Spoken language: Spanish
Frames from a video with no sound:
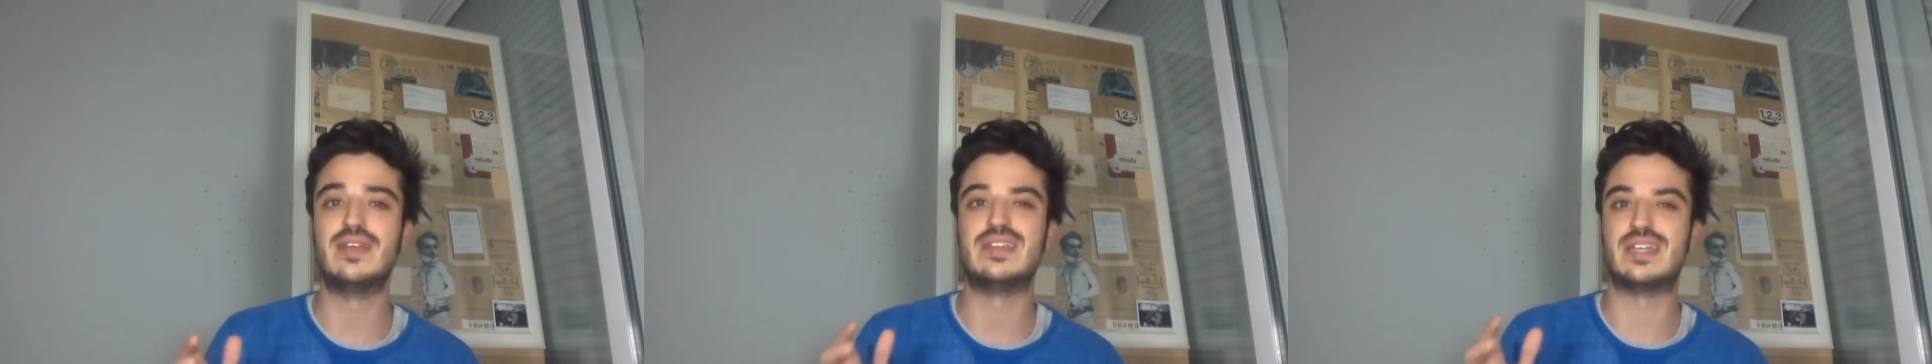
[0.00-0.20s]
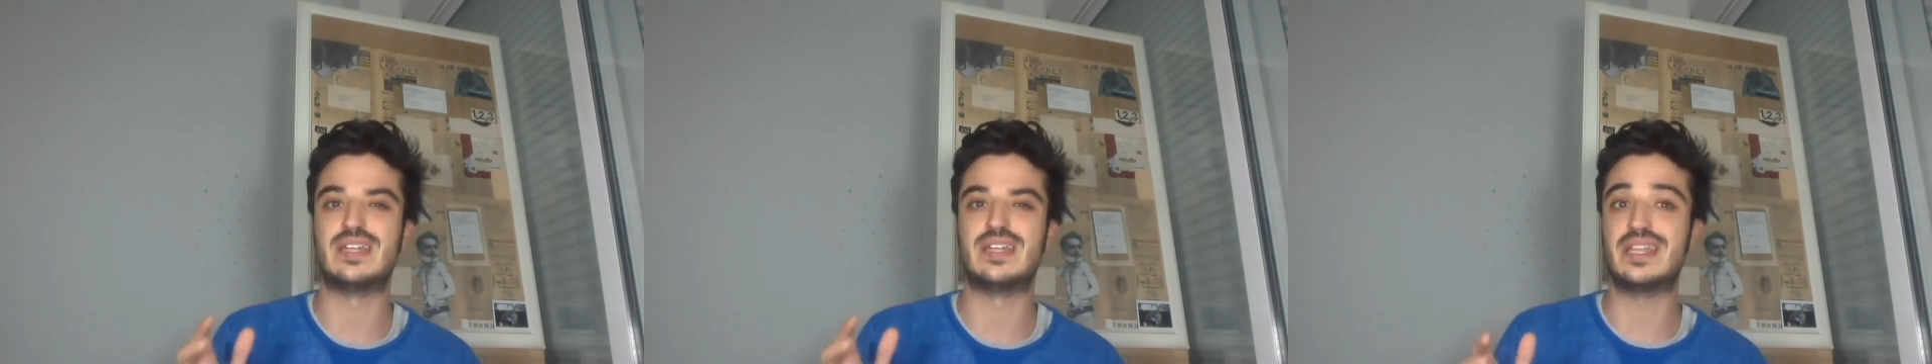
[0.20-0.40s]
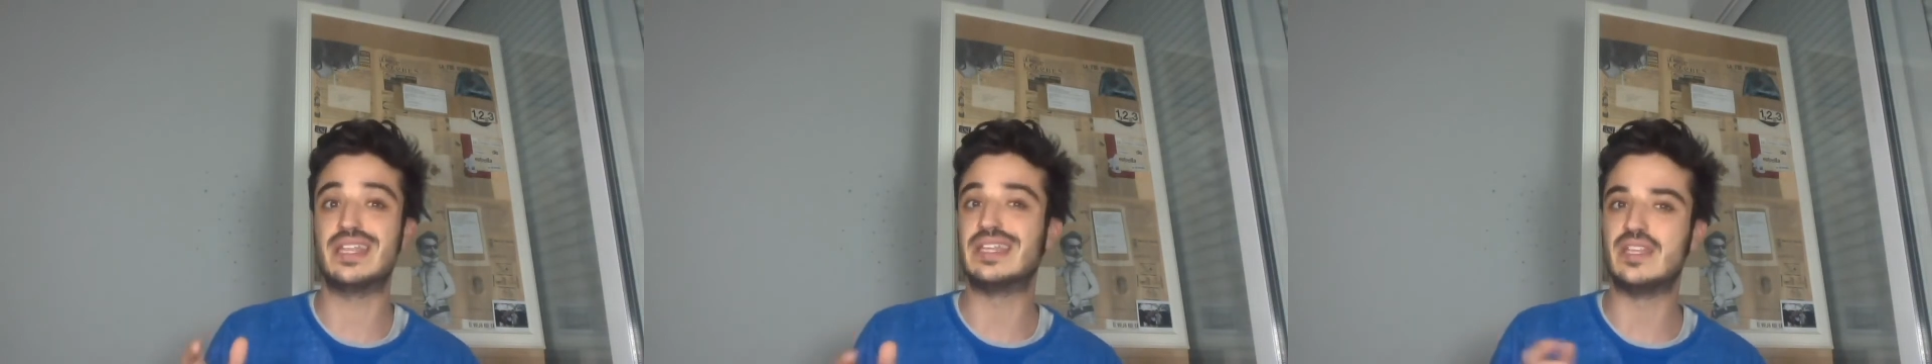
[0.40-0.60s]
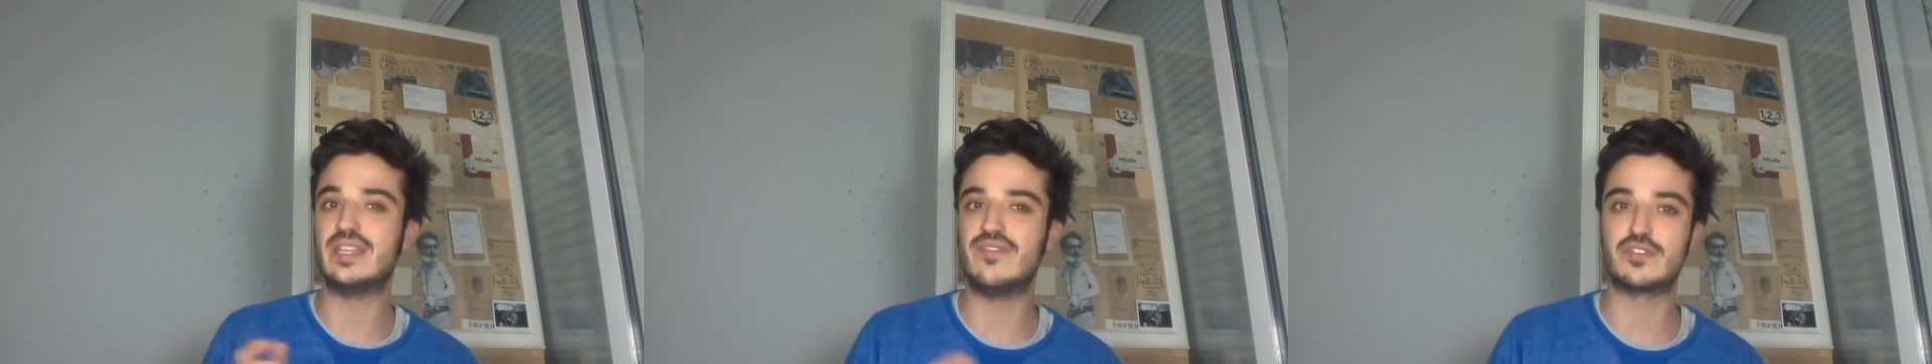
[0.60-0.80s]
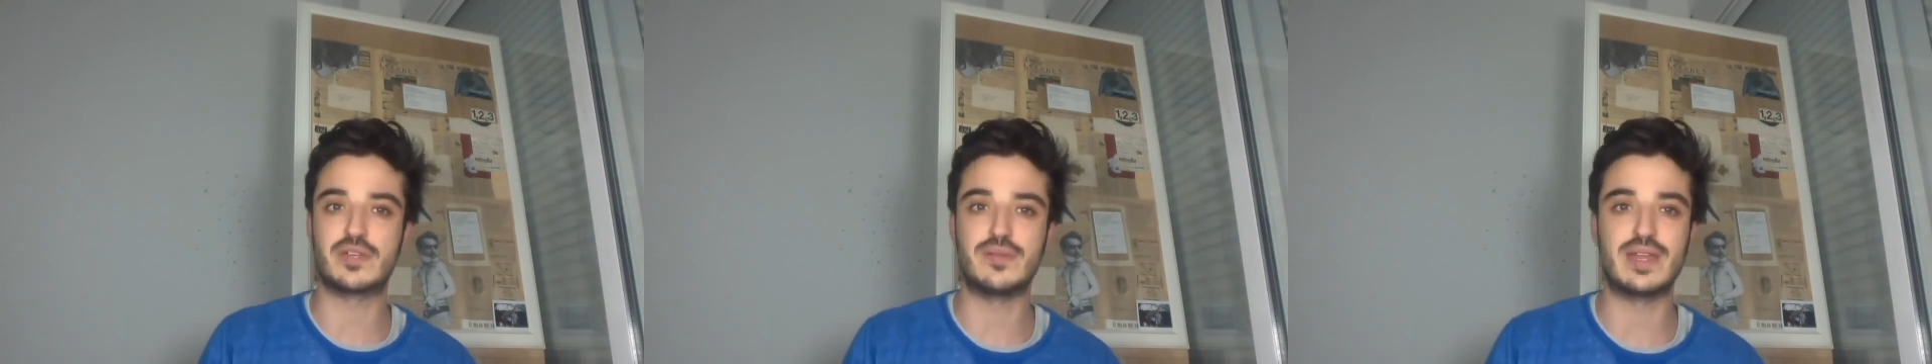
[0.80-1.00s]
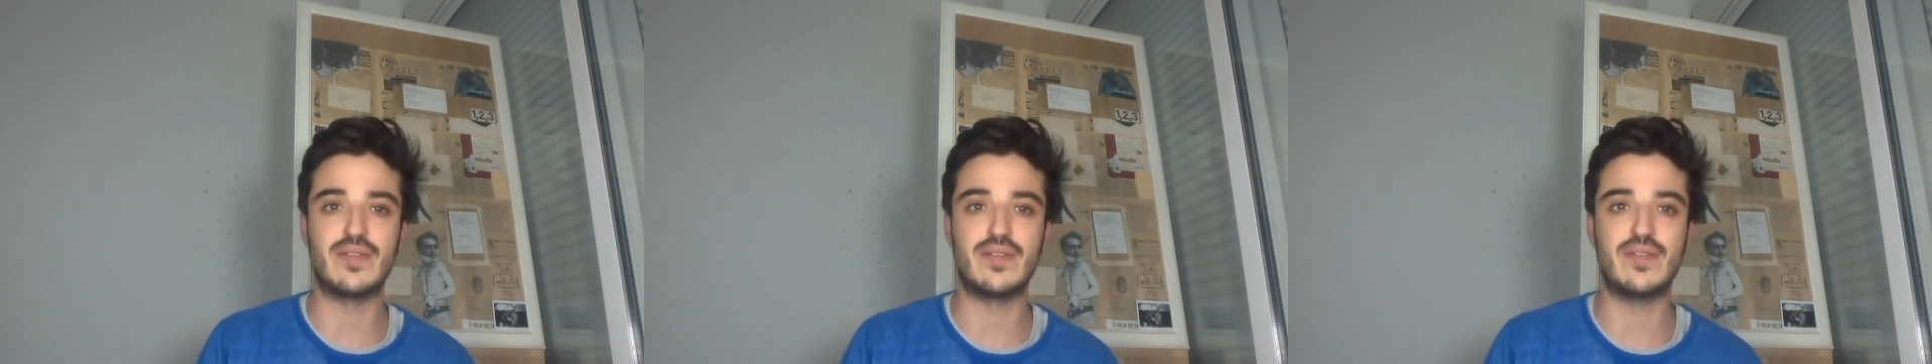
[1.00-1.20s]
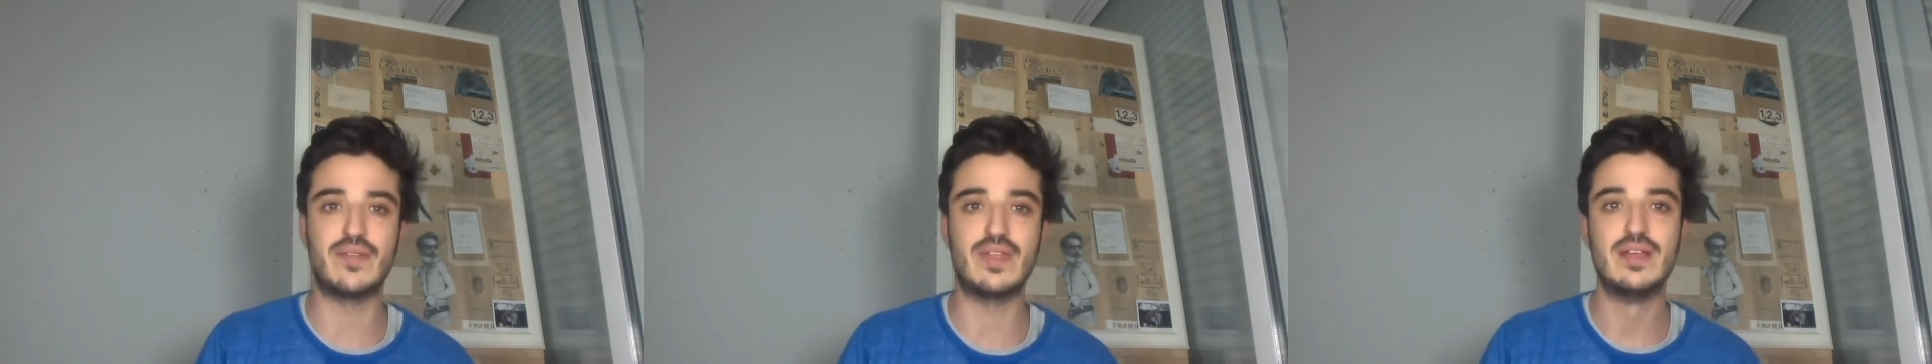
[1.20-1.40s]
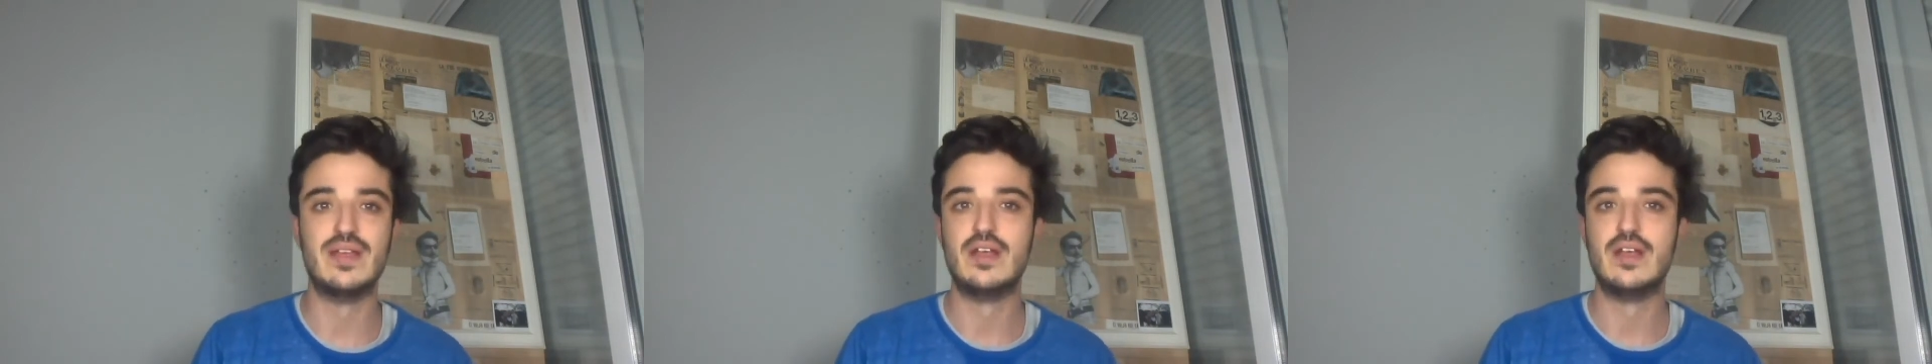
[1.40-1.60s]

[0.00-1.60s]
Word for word: de, ser científicos, que venían de